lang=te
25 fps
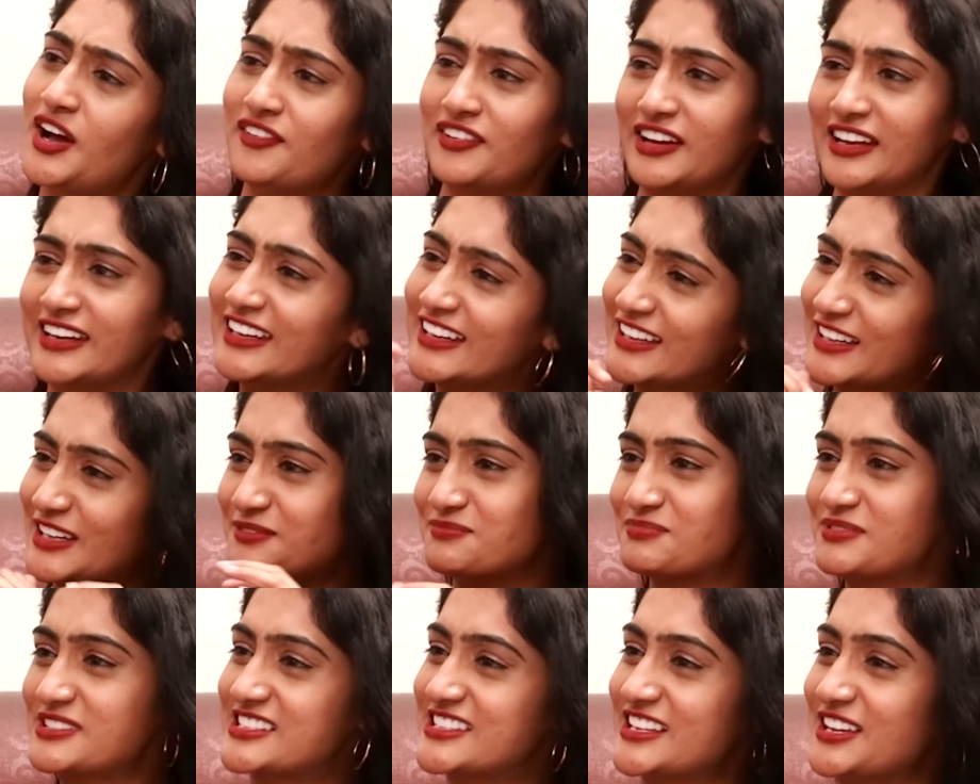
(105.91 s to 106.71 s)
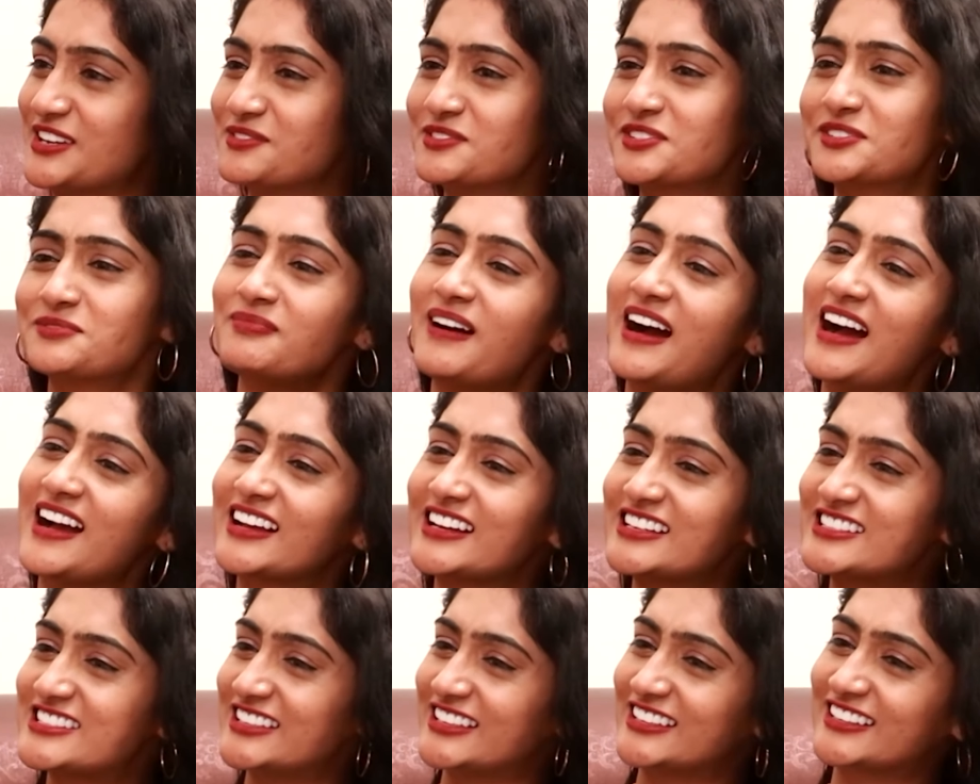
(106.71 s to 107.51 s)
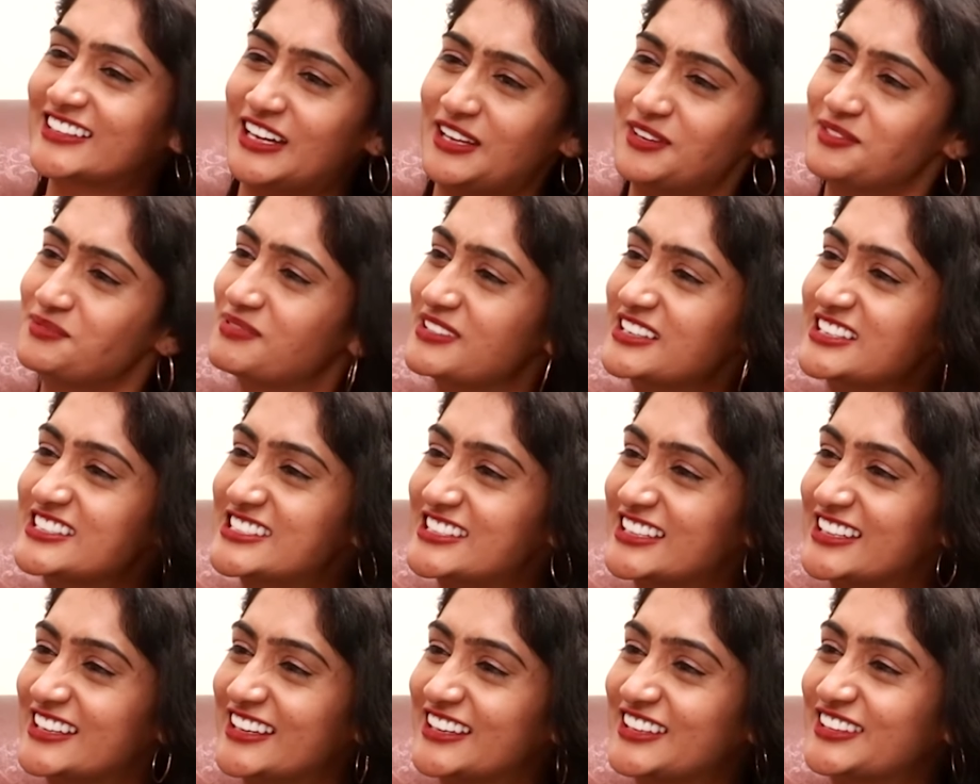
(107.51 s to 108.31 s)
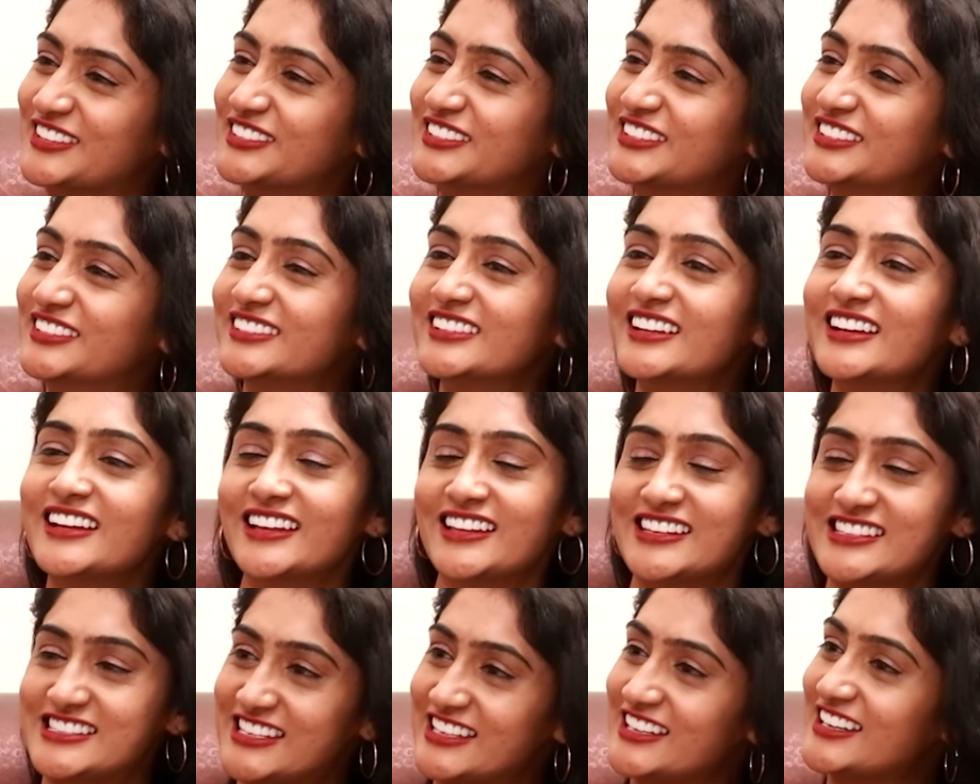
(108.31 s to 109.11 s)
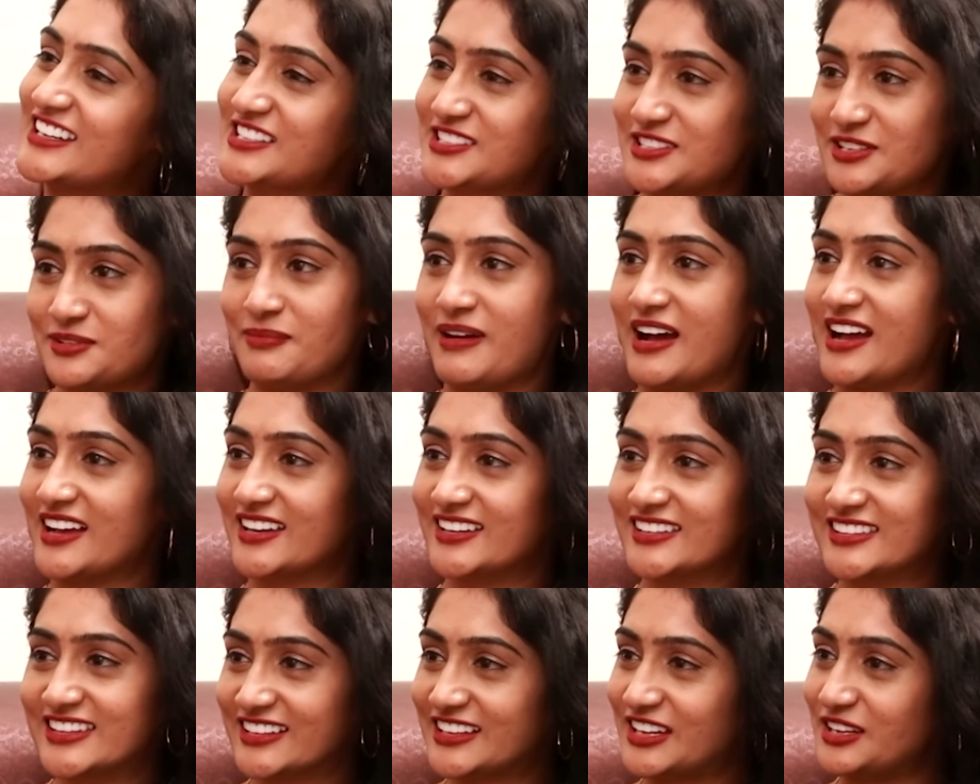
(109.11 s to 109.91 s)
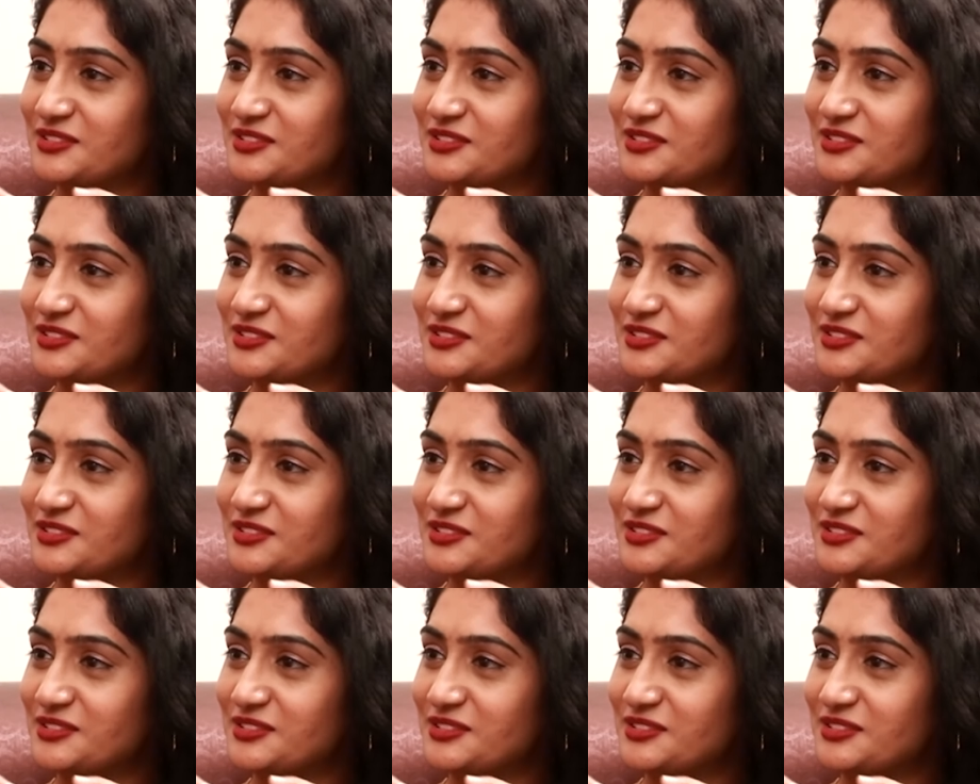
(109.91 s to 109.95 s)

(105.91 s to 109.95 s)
అవన్నీ కనిపిస్తాయి మాకు అసలు కనిపించలేదు సీరియస్ లో మాకైతే